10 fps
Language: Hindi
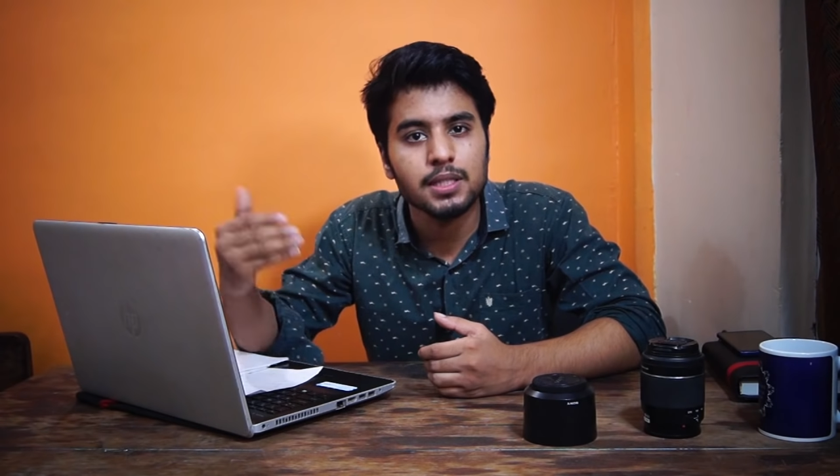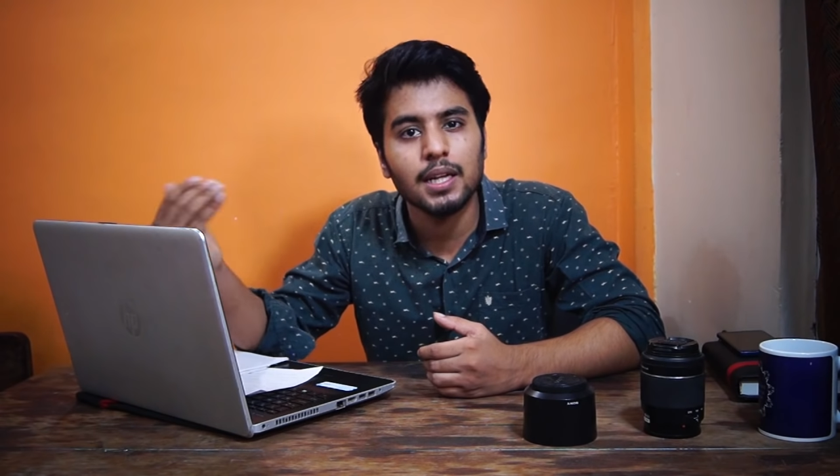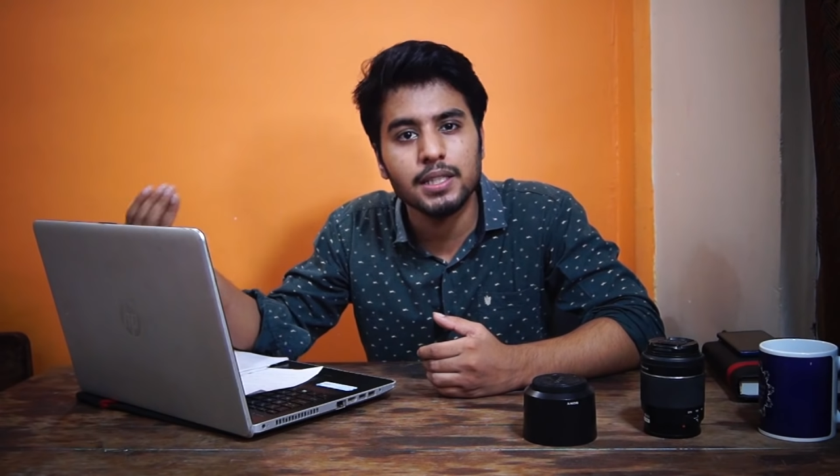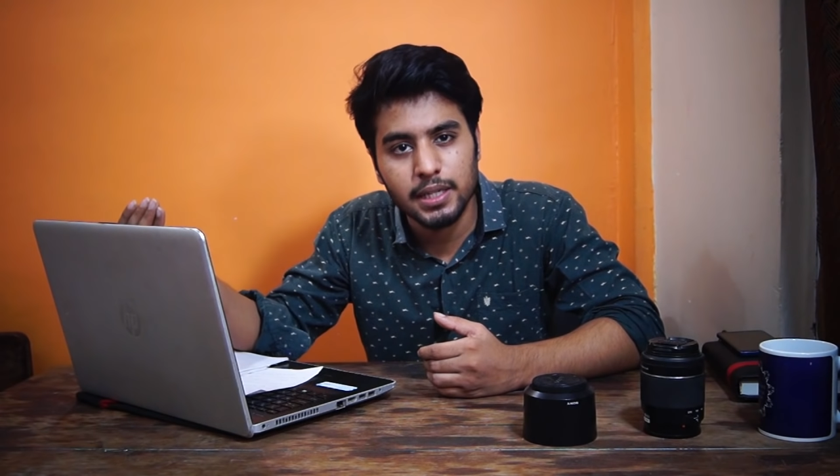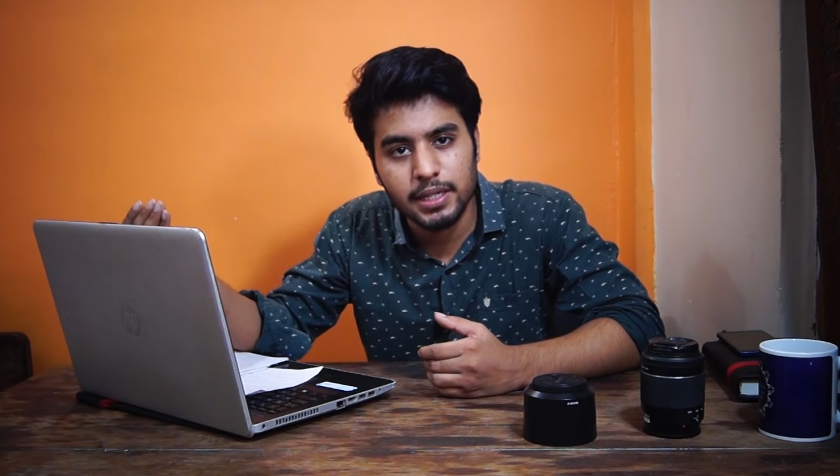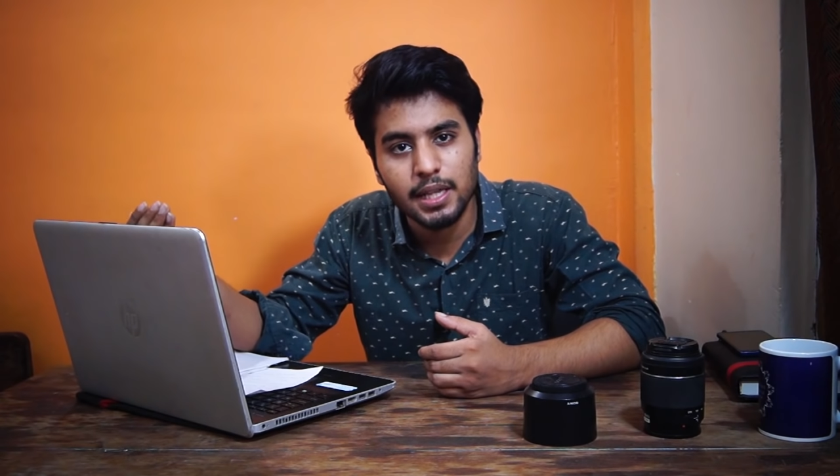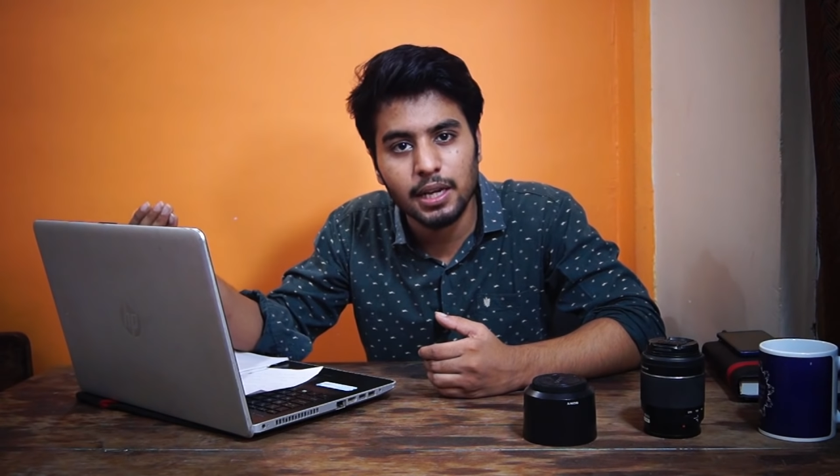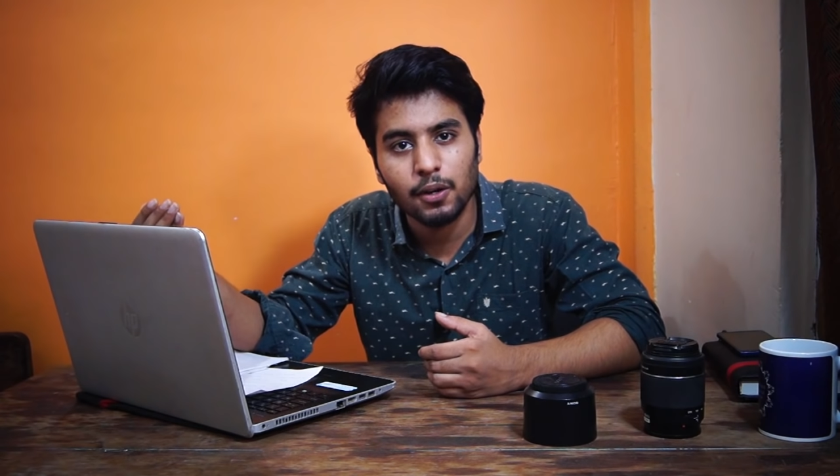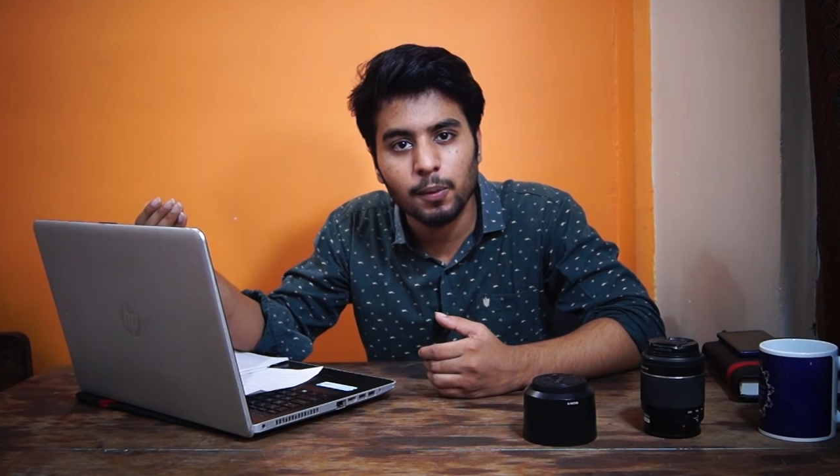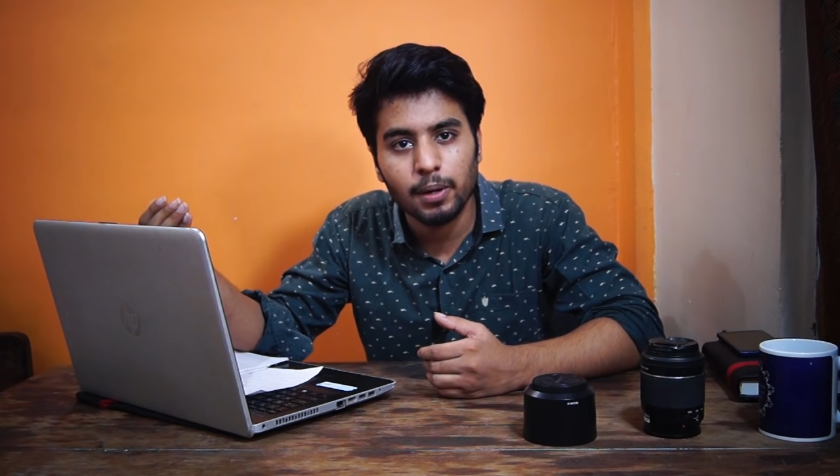ज़्यादा चेंज
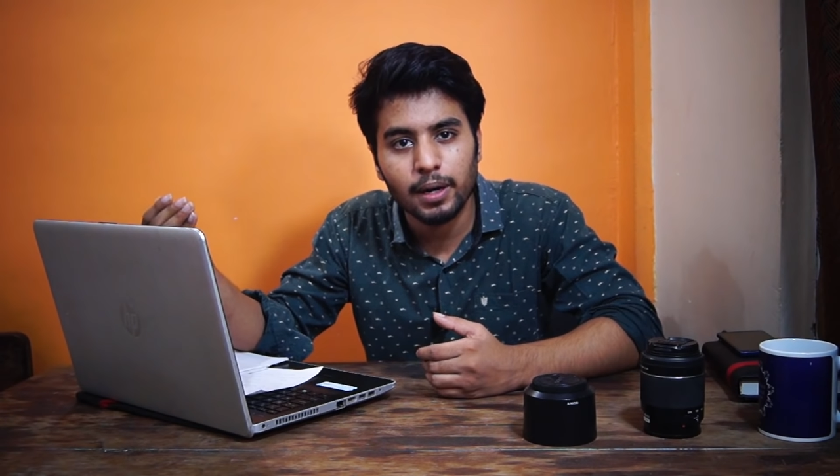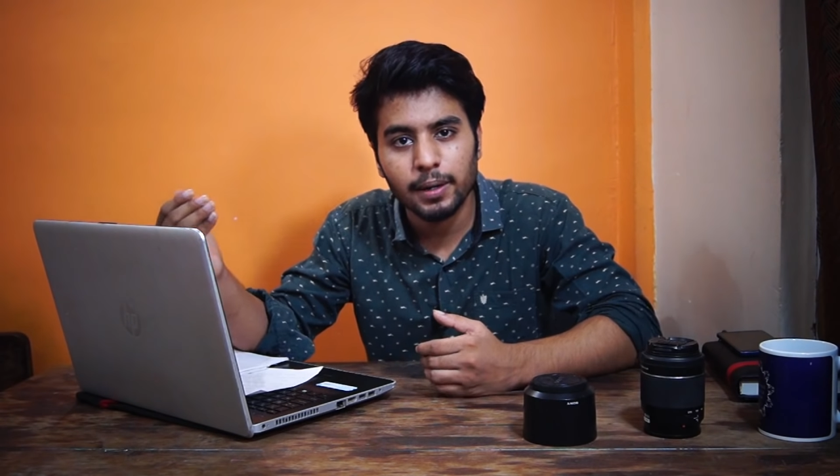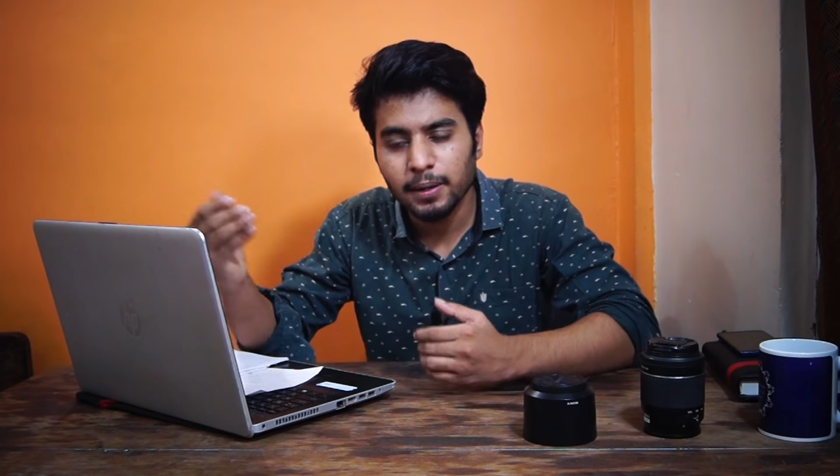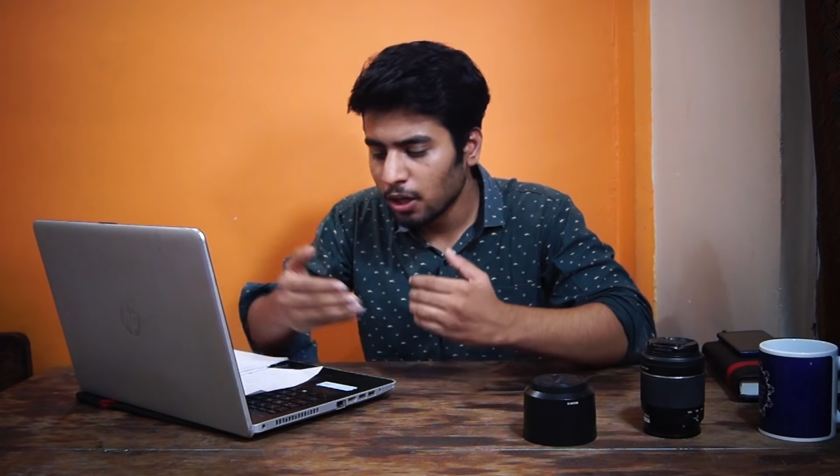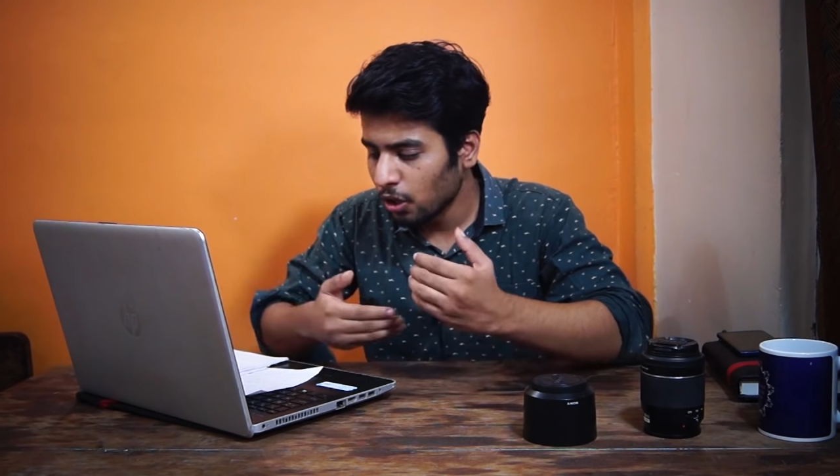देखने को मिल रहा है